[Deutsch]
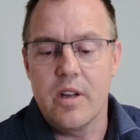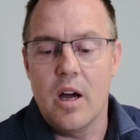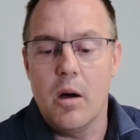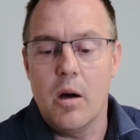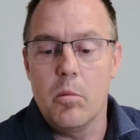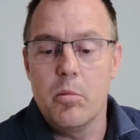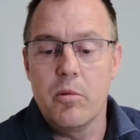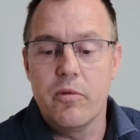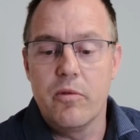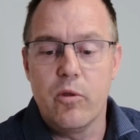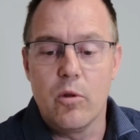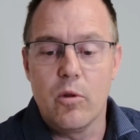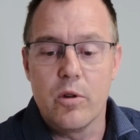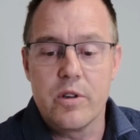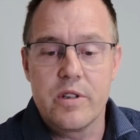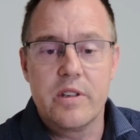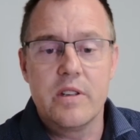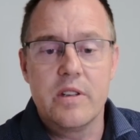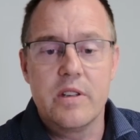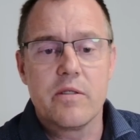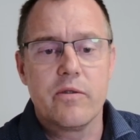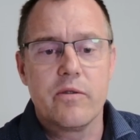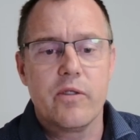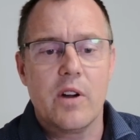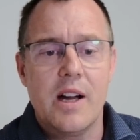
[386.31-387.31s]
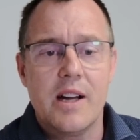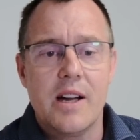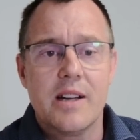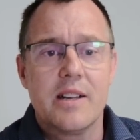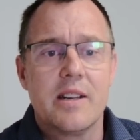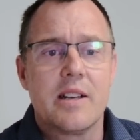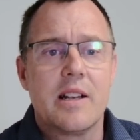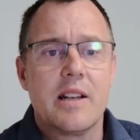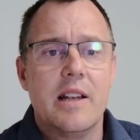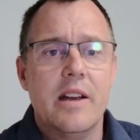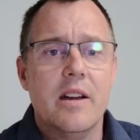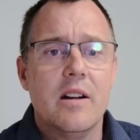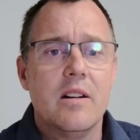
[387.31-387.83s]
Aber bevor ich diese Frage
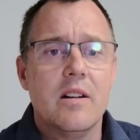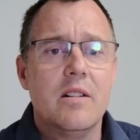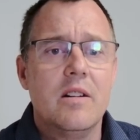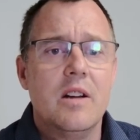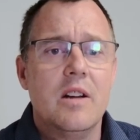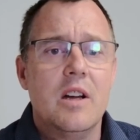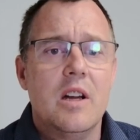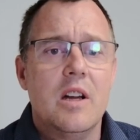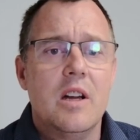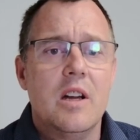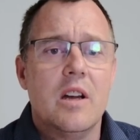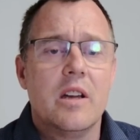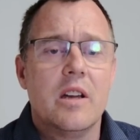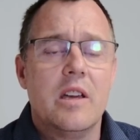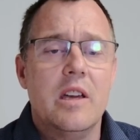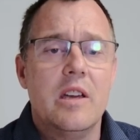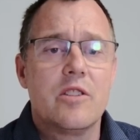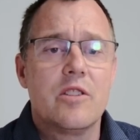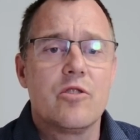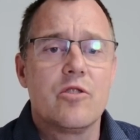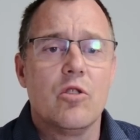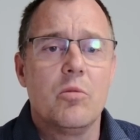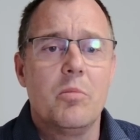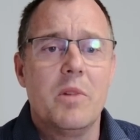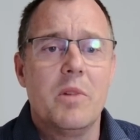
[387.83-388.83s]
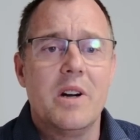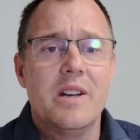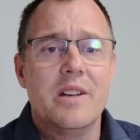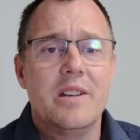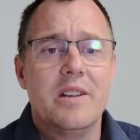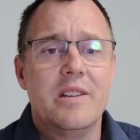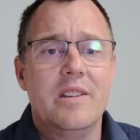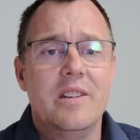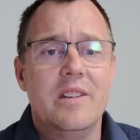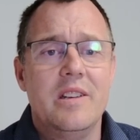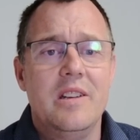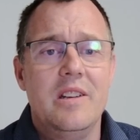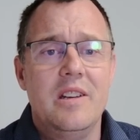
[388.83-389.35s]
kläre, gehe ich nochmal
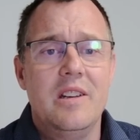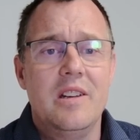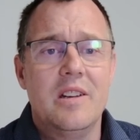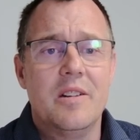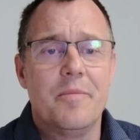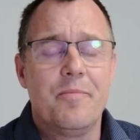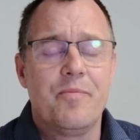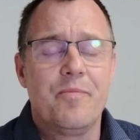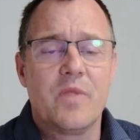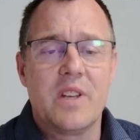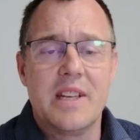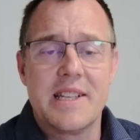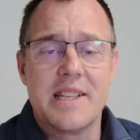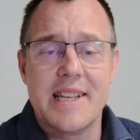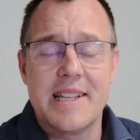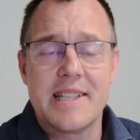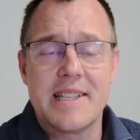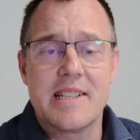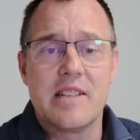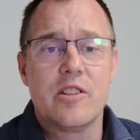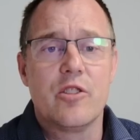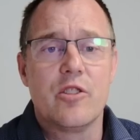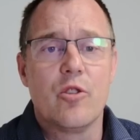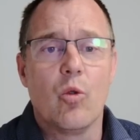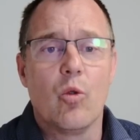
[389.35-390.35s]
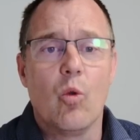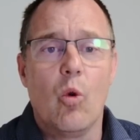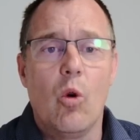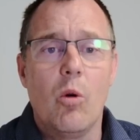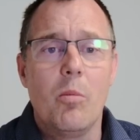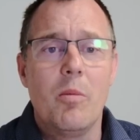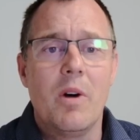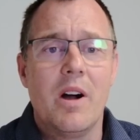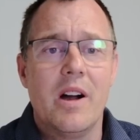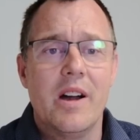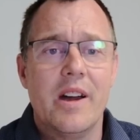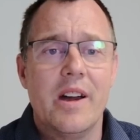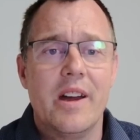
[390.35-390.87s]
in die gesetzliche
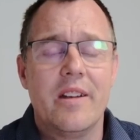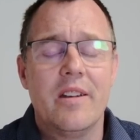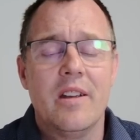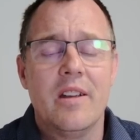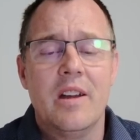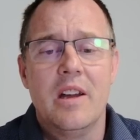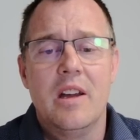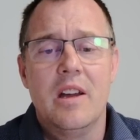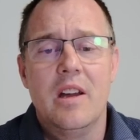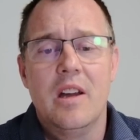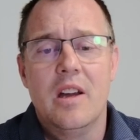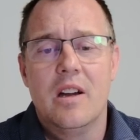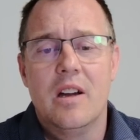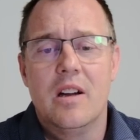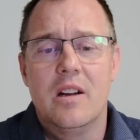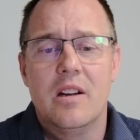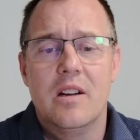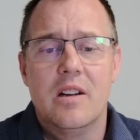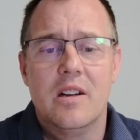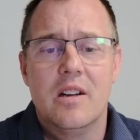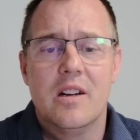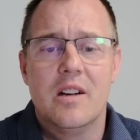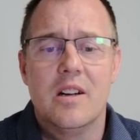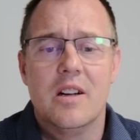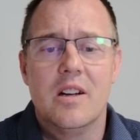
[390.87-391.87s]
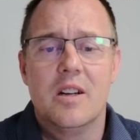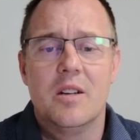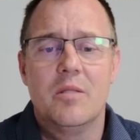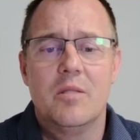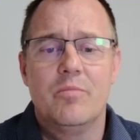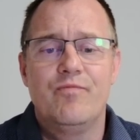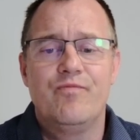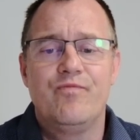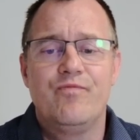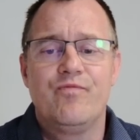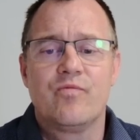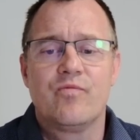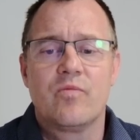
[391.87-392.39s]
Norm rein
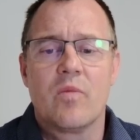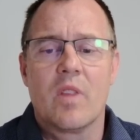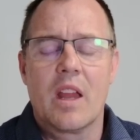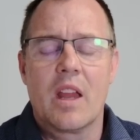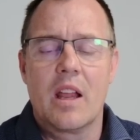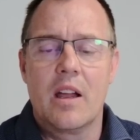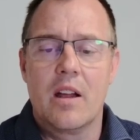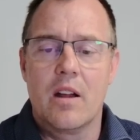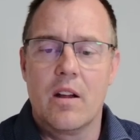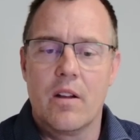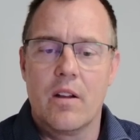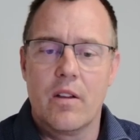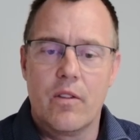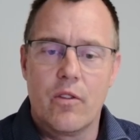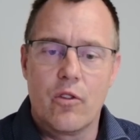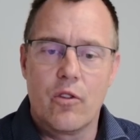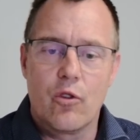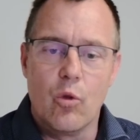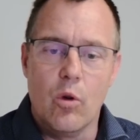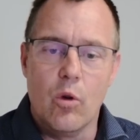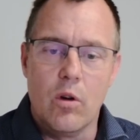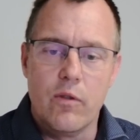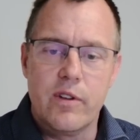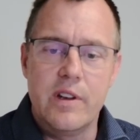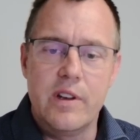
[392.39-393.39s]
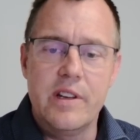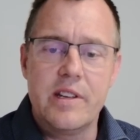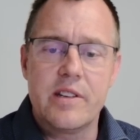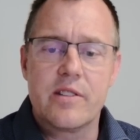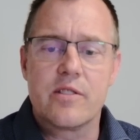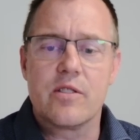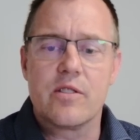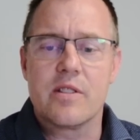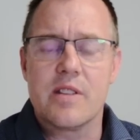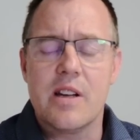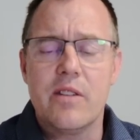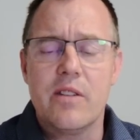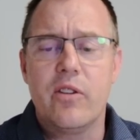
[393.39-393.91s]
ähm, zur Pflicht
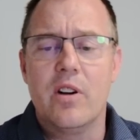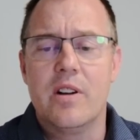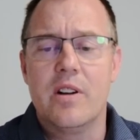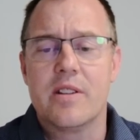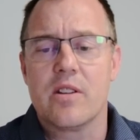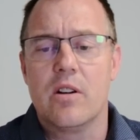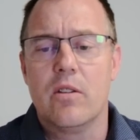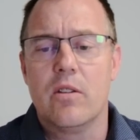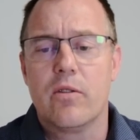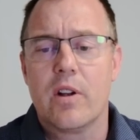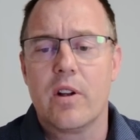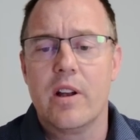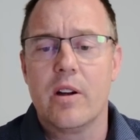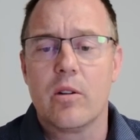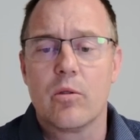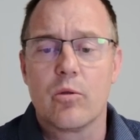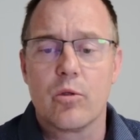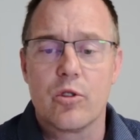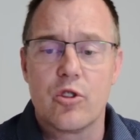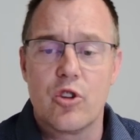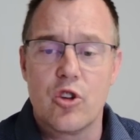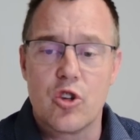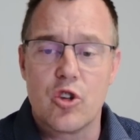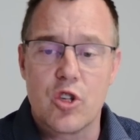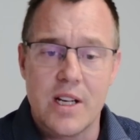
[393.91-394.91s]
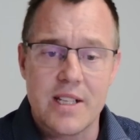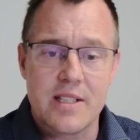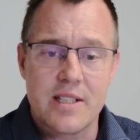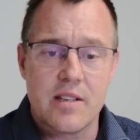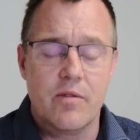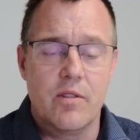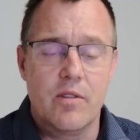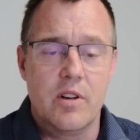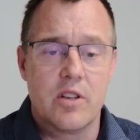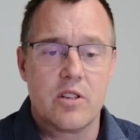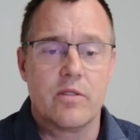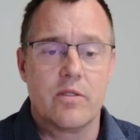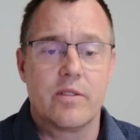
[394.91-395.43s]
zur Sachverhaltsaufklärung durch die
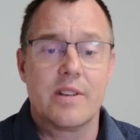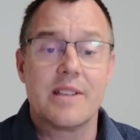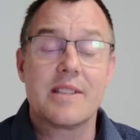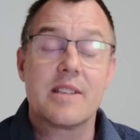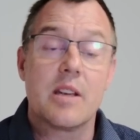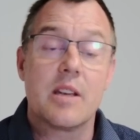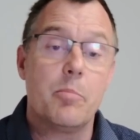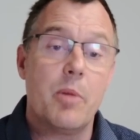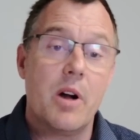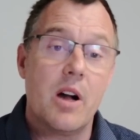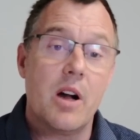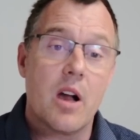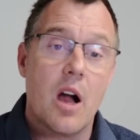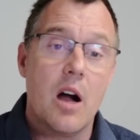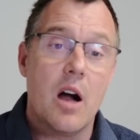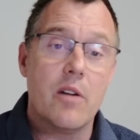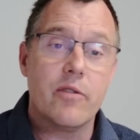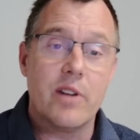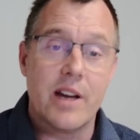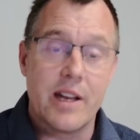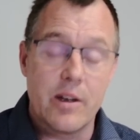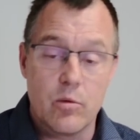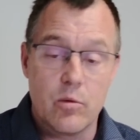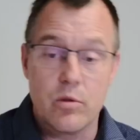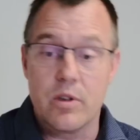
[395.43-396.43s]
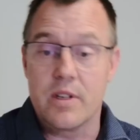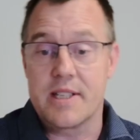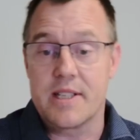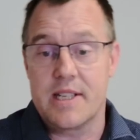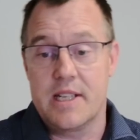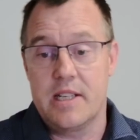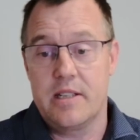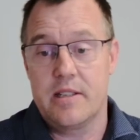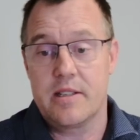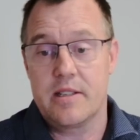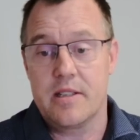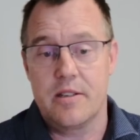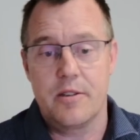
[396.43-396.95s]
Staatsanwaltschaft. Das ist der Paragraph
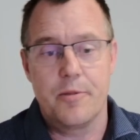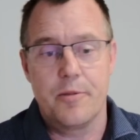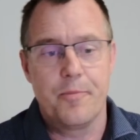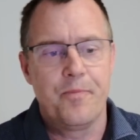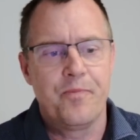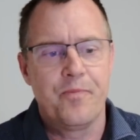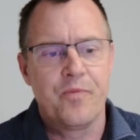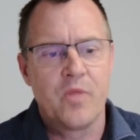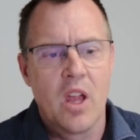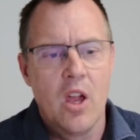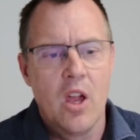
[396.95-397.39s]
160.